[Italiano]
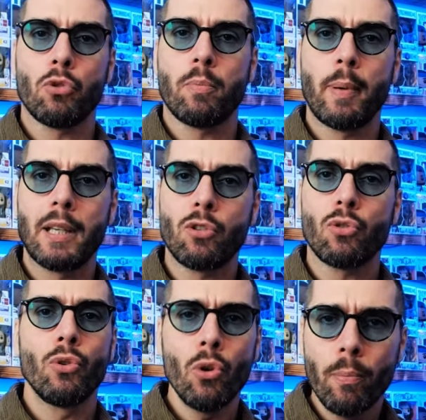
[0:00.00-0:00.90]
spesso
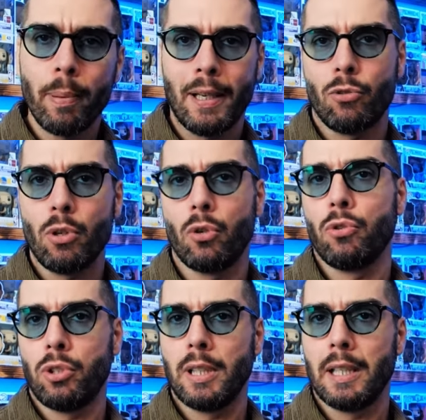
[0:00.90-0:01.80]
non preso in
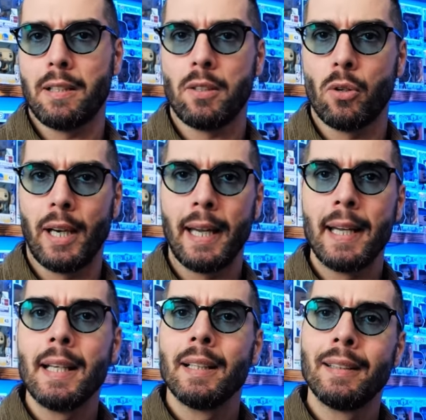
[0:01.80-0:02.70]

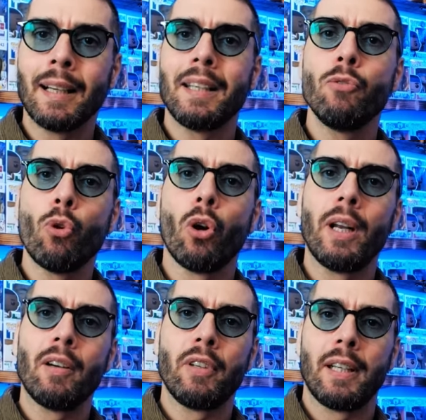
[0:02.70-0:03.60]
considerazione da chi
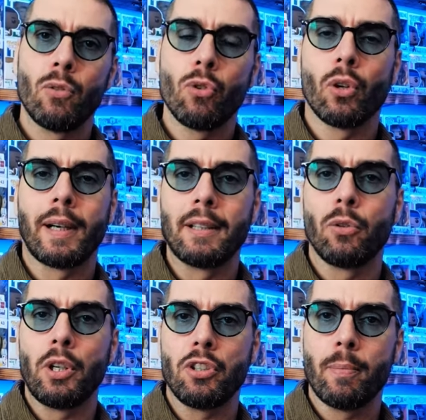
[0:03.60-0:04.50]
vuole avere un corretto
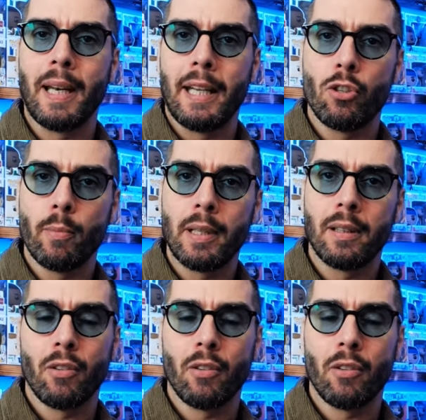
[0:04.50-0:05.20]
risk management.